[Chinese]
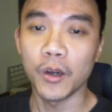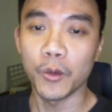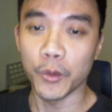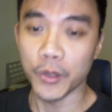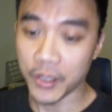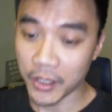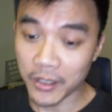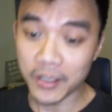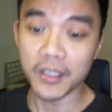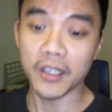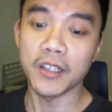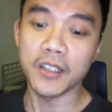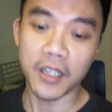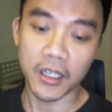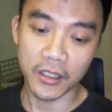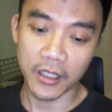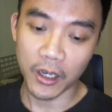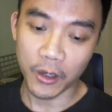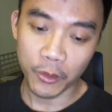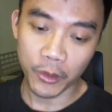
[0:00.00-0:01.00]
我自己也
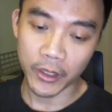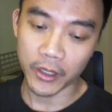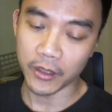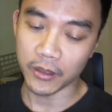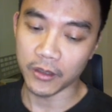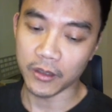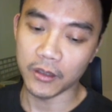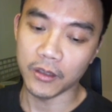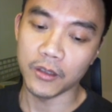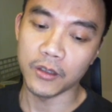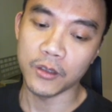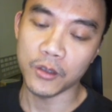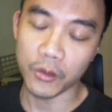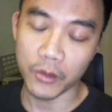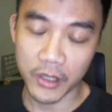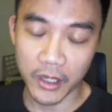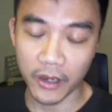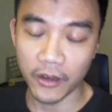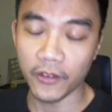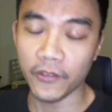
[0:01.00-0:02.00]
常常会做这样